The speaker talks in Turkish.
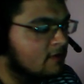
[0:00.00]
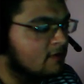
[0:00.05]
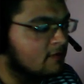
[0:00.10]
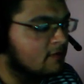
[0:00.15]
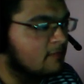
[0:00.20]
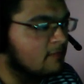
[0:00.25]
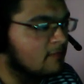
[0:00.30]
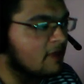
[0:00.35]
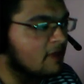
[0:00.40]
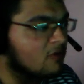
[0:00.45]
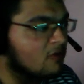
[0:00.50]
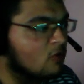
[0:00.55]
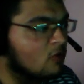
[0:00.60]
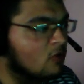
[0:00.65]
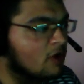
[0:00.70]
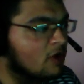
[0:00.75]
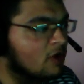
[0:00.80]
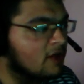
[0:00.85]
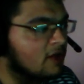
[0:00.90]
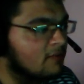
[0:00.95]
Ben
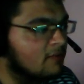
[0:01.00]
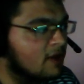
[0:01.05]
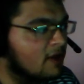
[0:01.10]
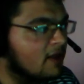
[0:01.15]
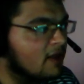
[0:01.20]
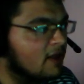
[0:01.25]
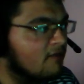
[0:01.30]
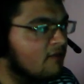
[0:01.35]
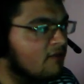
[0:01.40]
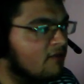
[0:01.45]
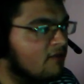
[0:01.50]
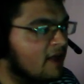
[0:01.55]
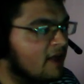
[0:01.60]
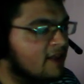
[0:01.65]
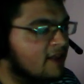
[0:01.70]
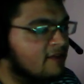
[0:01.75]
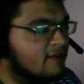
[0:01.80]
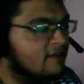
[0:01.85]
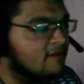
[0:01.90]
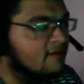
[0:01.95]
Sona'yım adam
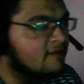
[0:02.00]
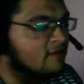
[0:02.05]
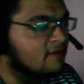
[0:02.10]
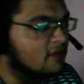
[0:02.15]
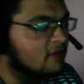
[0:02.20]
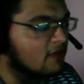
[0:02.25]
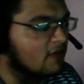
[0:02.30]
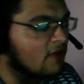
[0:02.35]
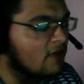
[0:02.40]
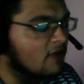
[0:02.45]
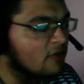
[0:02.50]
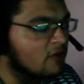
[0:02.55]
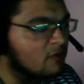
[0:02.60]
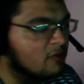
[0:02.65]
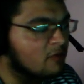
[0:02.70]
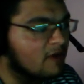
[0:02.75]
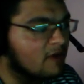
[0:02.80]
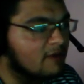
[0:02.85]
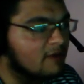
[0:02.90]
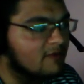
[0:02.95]
Vayne. Defans mı
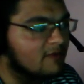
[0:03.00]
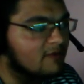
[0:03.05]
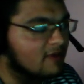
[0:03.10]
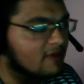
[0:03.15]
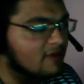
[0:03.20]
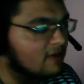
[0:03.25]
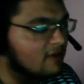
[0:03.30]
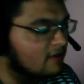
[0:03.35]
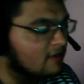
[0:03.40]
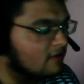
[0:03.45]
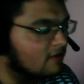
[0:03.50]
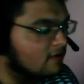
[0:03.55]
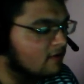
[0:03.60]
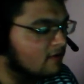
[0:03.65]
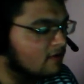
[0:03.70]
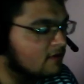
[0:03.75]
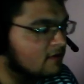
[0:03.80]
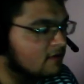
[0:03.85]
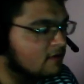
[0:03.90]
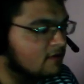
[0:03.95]
var bizde?
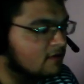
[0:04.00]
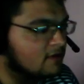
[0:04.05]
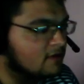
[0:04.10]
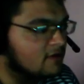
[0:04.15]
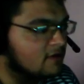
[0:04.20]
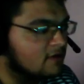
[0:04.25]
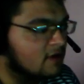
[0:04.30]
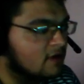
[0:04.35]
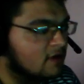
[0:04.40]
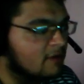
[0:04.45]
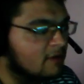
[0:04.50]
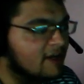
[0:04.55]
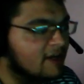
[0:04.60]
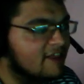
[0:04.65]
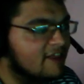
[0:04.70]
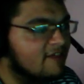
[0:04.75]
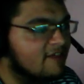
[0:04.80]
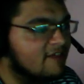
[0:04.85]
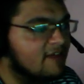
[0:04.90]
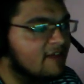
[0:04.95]
Ya bana
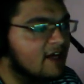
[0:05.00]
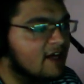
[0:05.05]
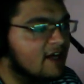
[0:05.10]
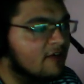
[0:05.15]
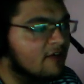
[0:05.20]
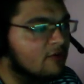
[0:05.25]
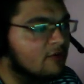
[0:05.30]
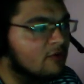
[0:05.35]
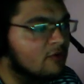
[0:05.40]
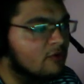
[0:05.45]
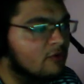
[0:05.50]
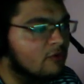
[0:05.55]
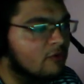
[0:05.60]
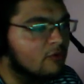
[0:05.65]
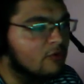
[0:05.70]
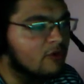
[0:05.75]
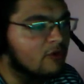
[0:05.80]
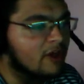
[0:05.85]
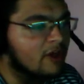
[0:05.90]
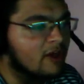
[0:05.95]
çivili
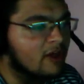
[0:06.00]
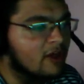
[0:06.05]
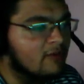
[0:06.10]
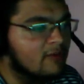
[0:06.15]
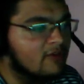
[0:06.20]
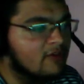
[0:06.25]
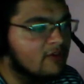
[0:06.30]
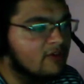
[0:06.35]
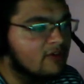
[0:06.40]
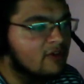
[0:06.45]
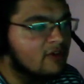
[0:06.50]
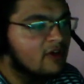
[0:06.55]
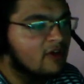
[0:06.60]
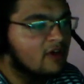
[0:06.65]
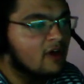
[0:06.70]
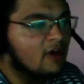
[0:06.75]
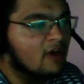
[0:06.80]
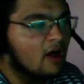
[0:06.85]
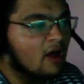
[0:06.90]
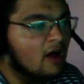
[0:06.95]
kastırıyorsunuz yani abi. İşin
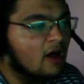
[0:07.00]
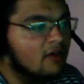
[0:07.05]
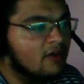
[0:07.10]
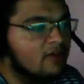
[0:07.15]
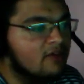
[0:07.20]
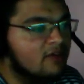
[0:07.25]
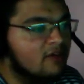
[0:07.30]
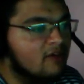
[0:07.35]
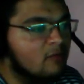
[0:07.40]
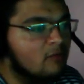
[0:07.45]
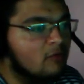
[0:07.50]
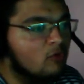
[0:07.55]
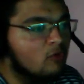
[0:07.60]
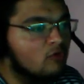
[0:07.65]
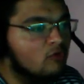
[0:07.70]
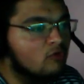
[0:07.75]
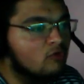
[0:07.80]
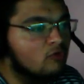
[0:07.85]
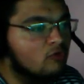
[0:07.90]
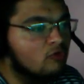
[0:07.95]
aciziyet
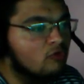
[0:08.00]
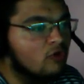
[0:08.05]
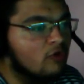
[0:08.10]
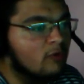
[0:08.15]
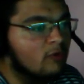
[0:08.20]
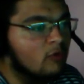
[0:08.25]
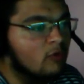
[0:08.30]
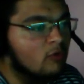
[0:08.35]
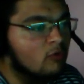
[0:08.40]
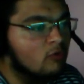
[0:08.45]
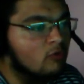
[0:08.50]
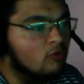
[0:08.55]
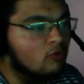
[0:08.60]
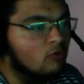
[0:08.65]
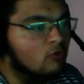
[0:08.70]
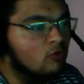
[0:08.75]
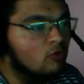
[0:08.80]
boyutunu düşünebiliyor musunuz?